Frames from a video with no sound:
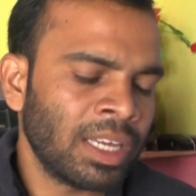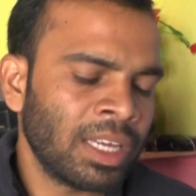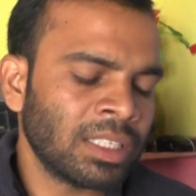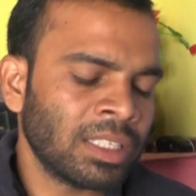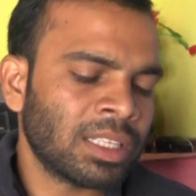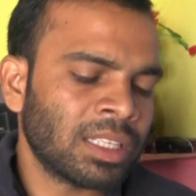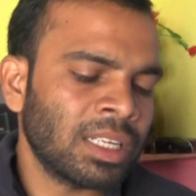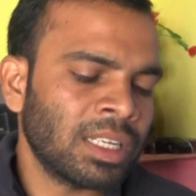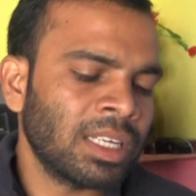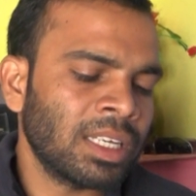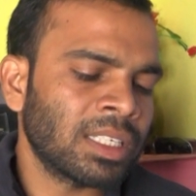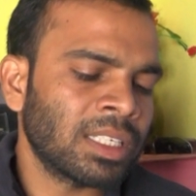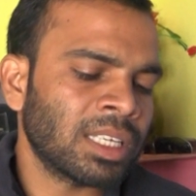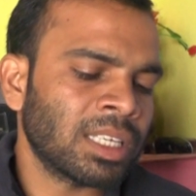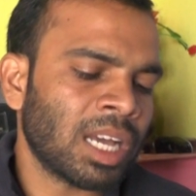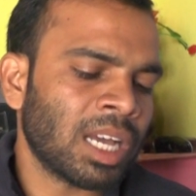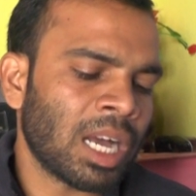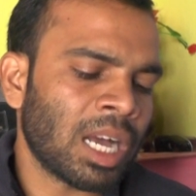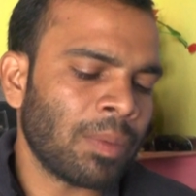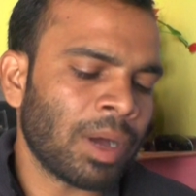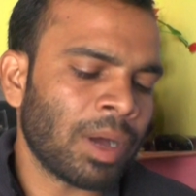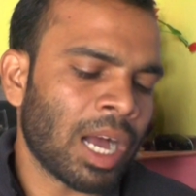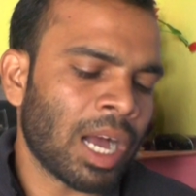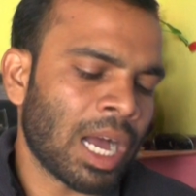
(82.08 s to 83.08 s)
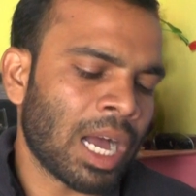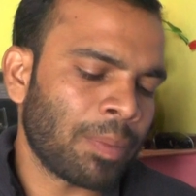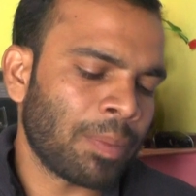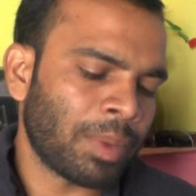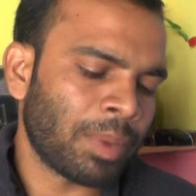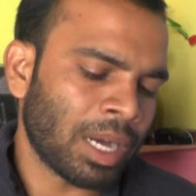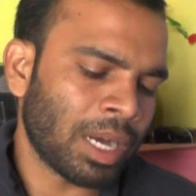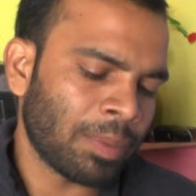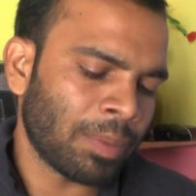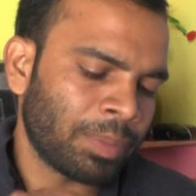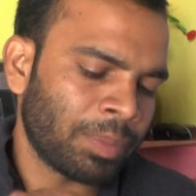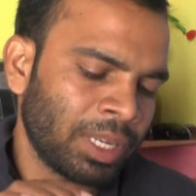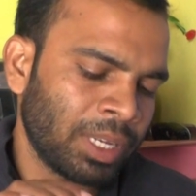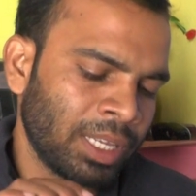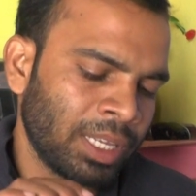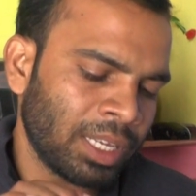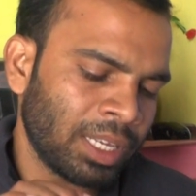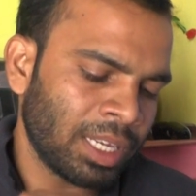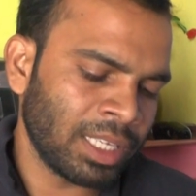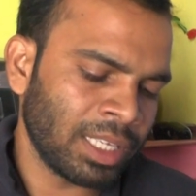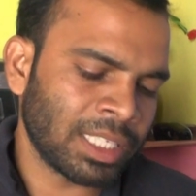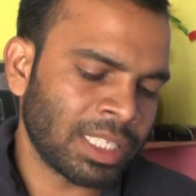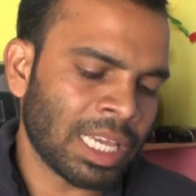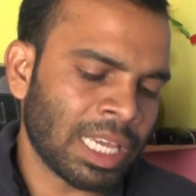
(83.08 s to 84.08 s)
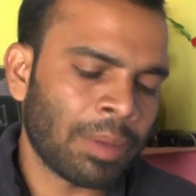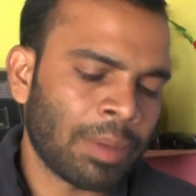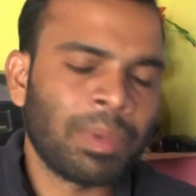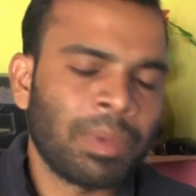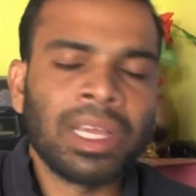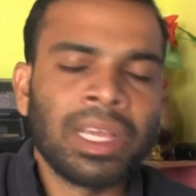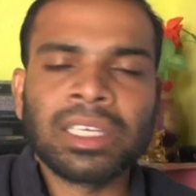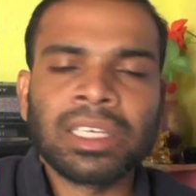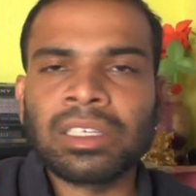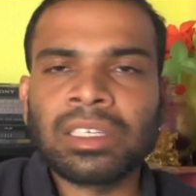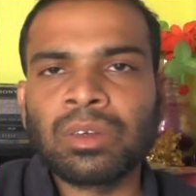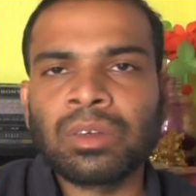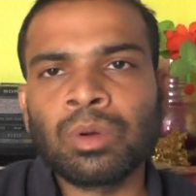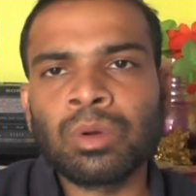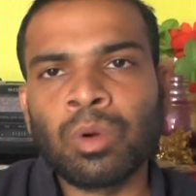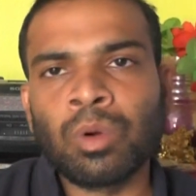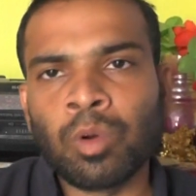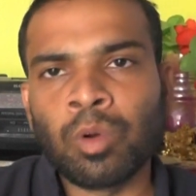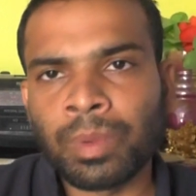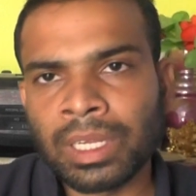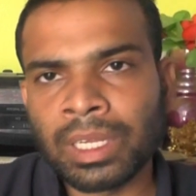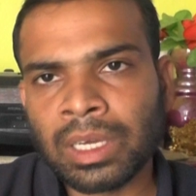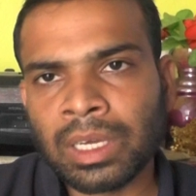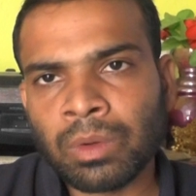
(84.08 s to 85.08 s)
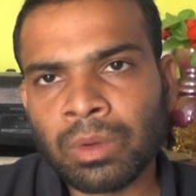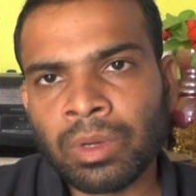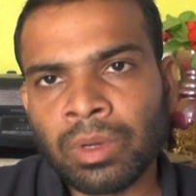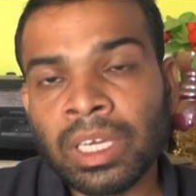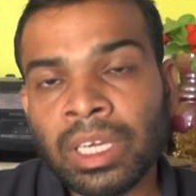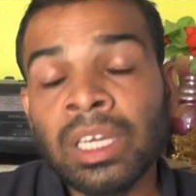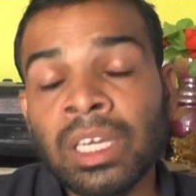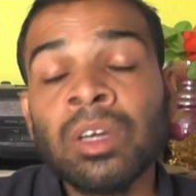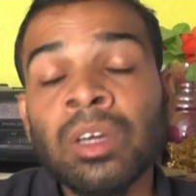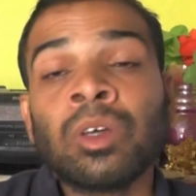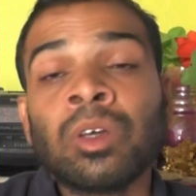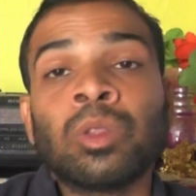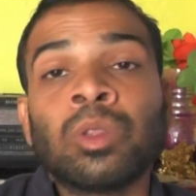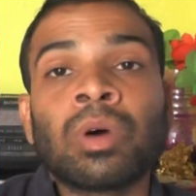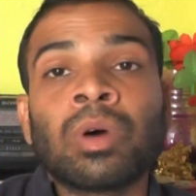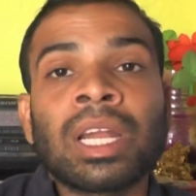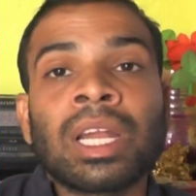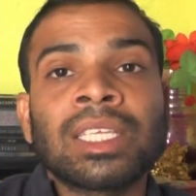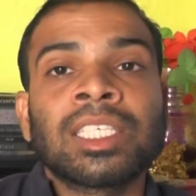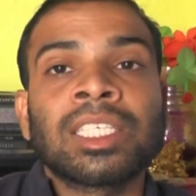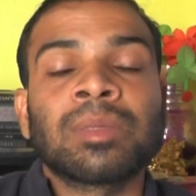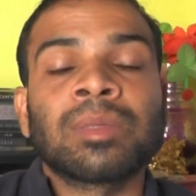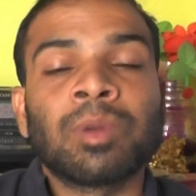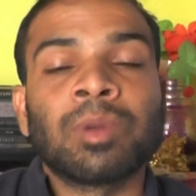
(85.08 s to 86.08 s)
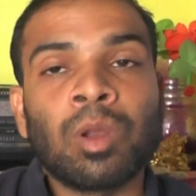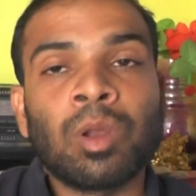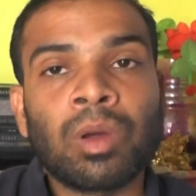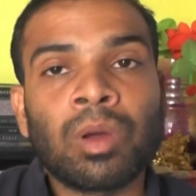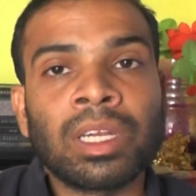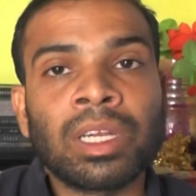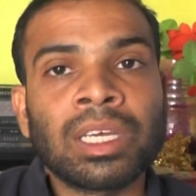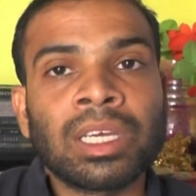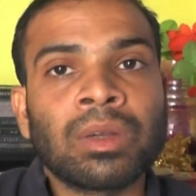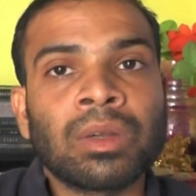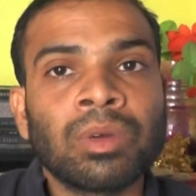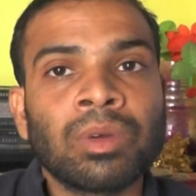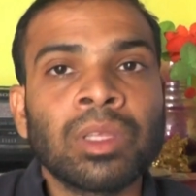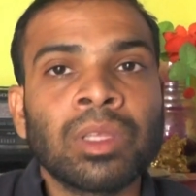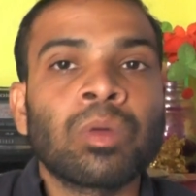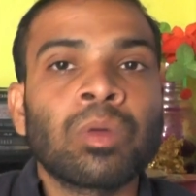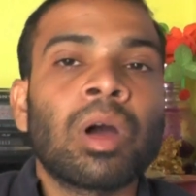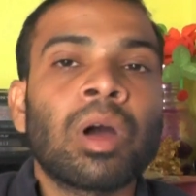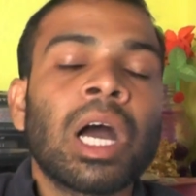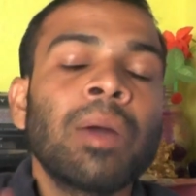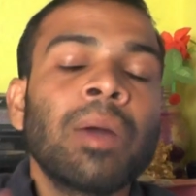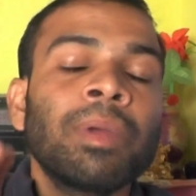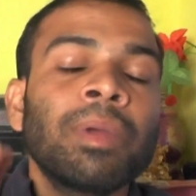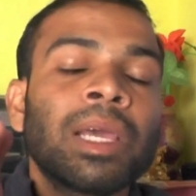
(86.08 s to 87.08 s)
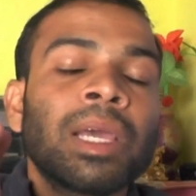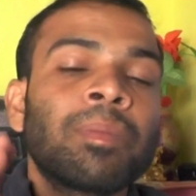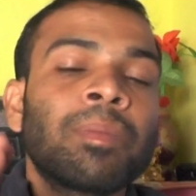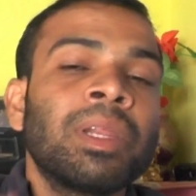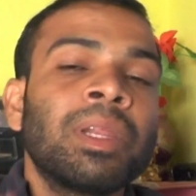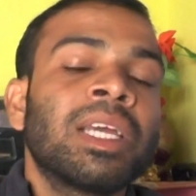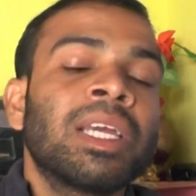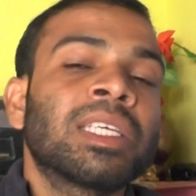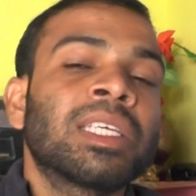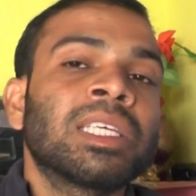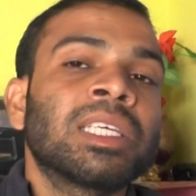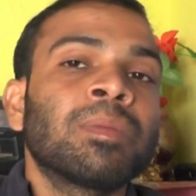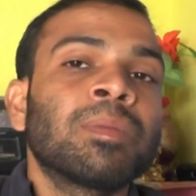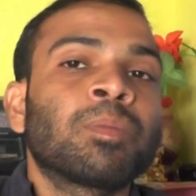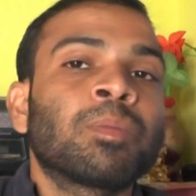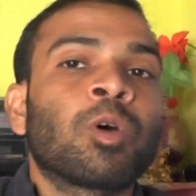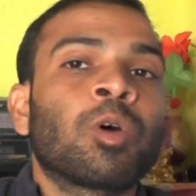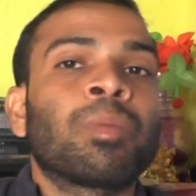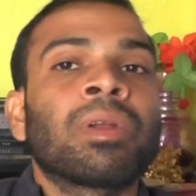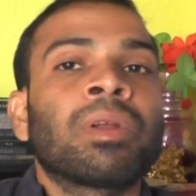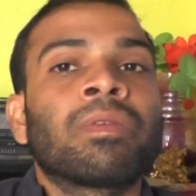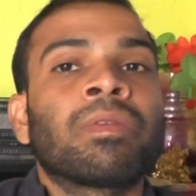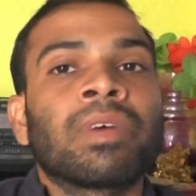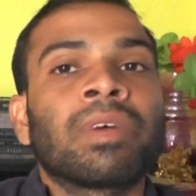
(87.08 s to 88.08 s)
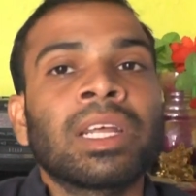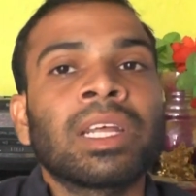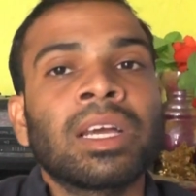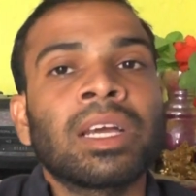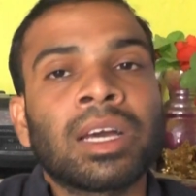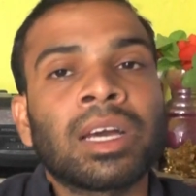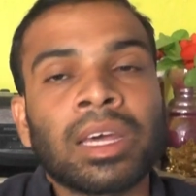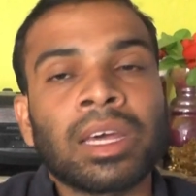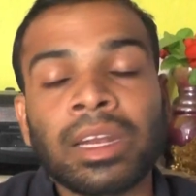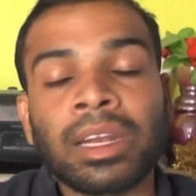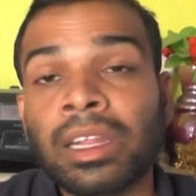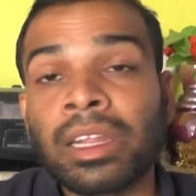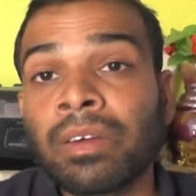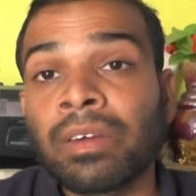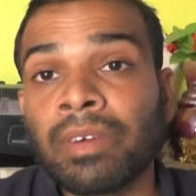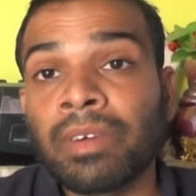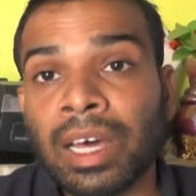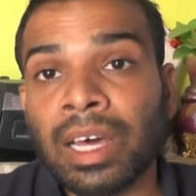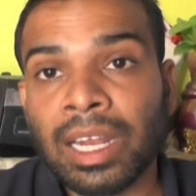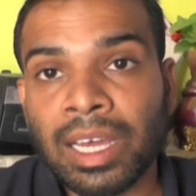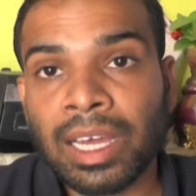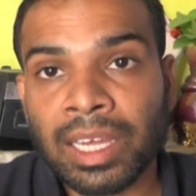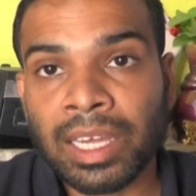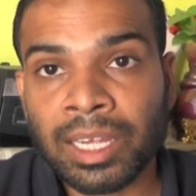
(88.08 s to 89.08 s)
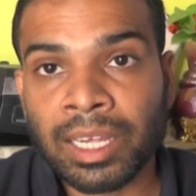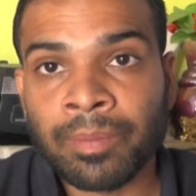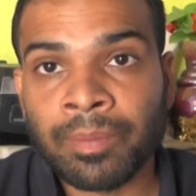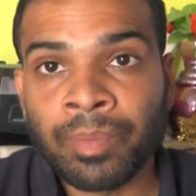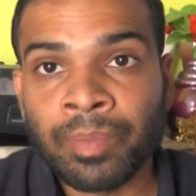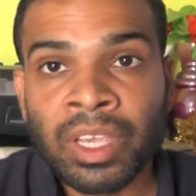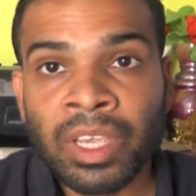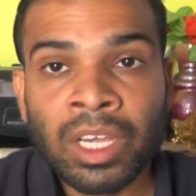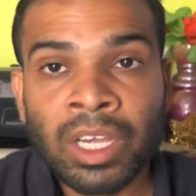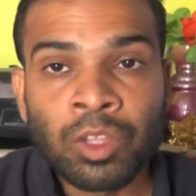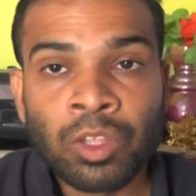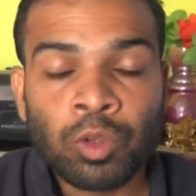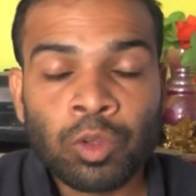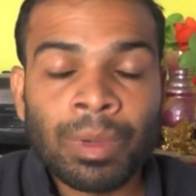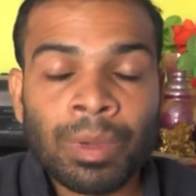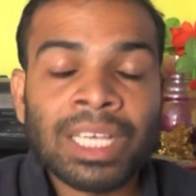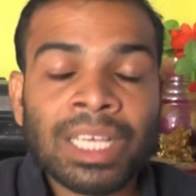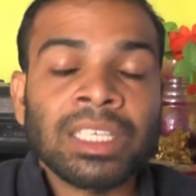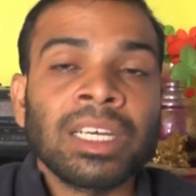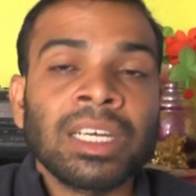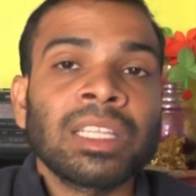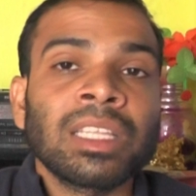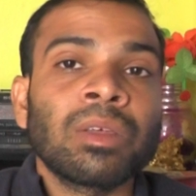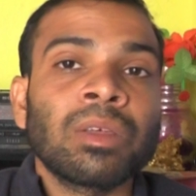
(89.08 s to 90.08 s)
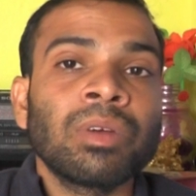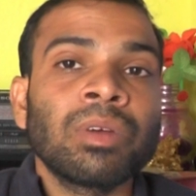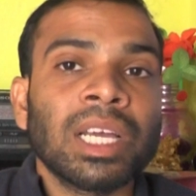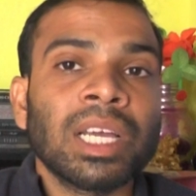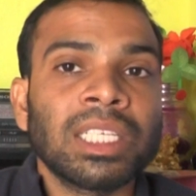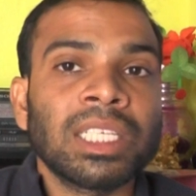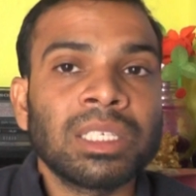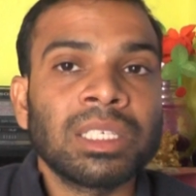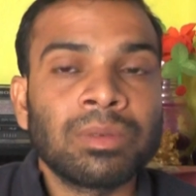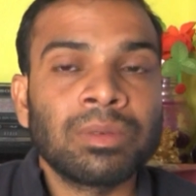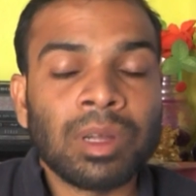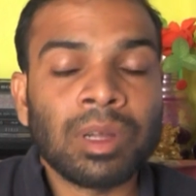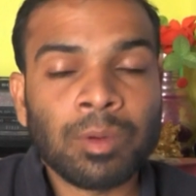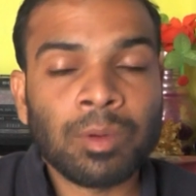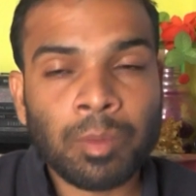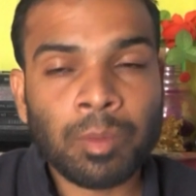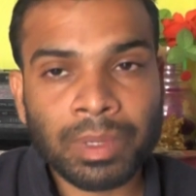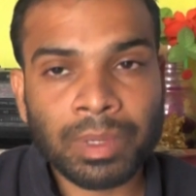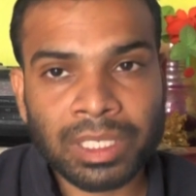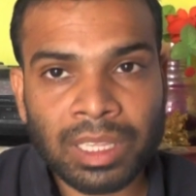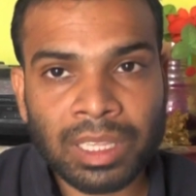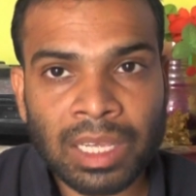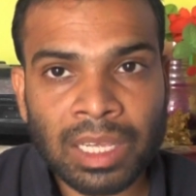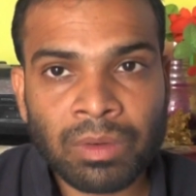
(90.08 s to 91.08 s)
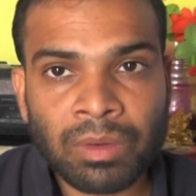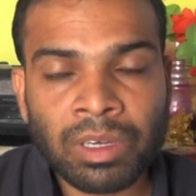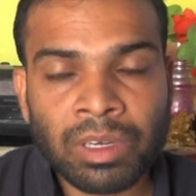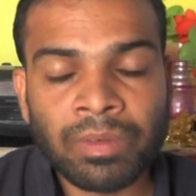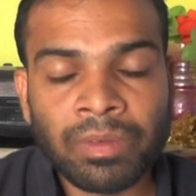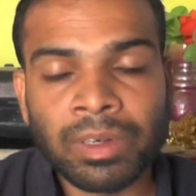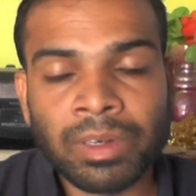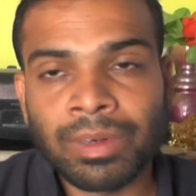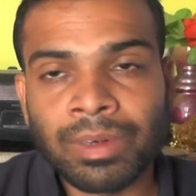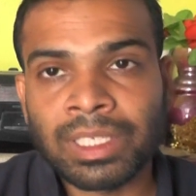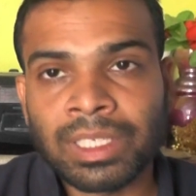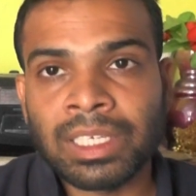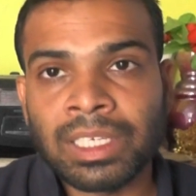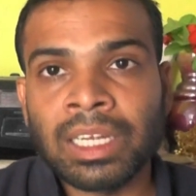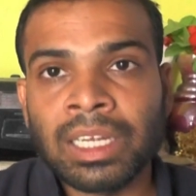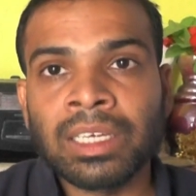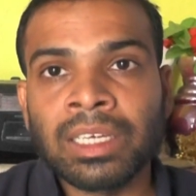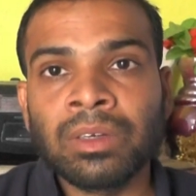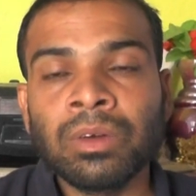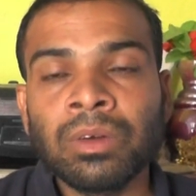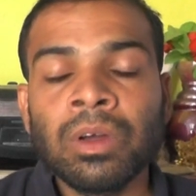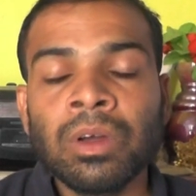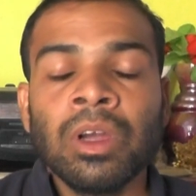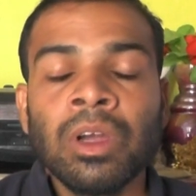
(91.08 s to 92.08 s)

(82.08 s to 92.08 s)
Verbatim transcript: इस तरीके से अब आप अपने इस एप्लीकेशन को ओपन करोगे द्वारा से इसमें लॉग करोगे तो अब ये एप्लीकेशन प्रॉपर वर्क करने वाला है तो मैं ऐसा करता हूँ कि आज की वीडियो आपको पसंद आई होगी वीडियो अच्छी लगी हो